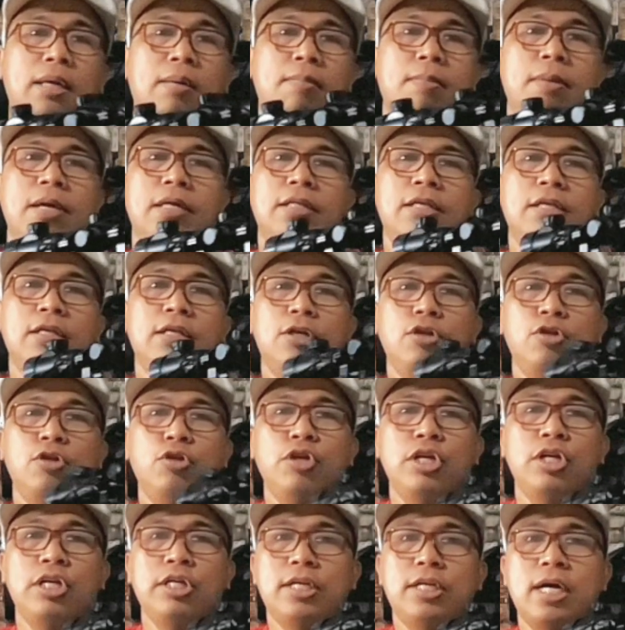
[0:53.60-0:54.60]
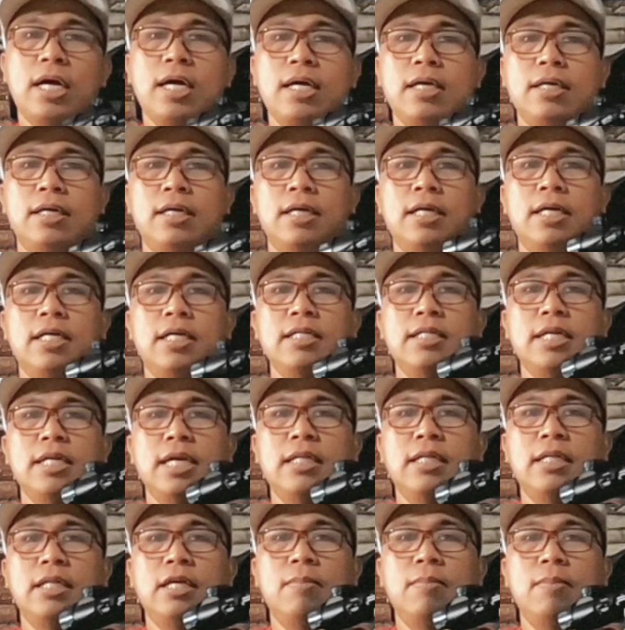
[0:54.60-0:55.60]
Made in Indonesia. Ayan,
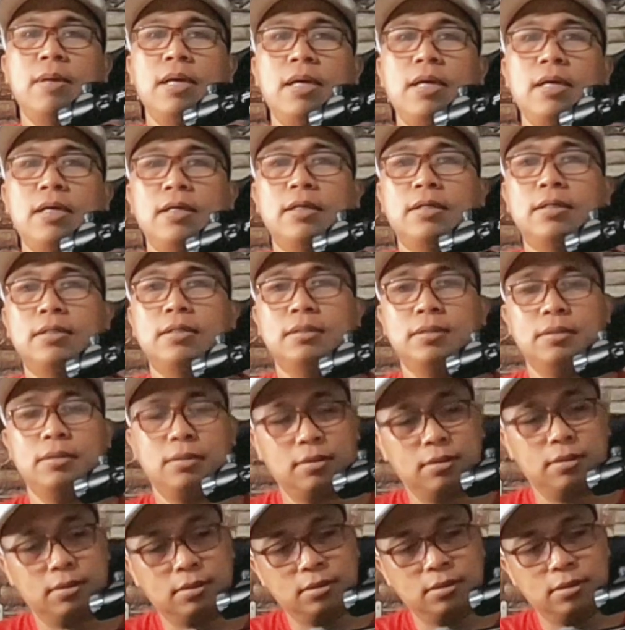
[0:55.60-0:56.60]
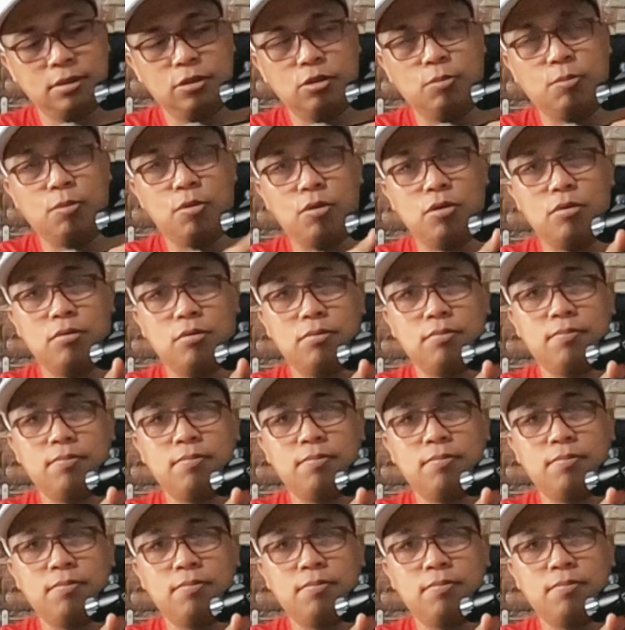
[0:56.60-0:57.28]
side lever. Ito po.